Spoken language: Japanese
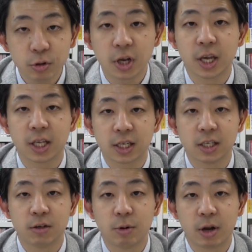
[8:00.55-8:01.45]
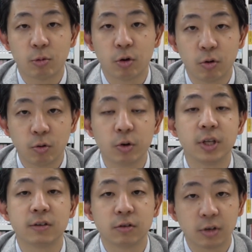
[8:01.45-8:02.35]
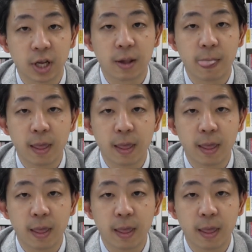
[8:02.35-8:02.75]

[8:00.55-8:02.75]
プルケーキ出してる場合も多いんですよね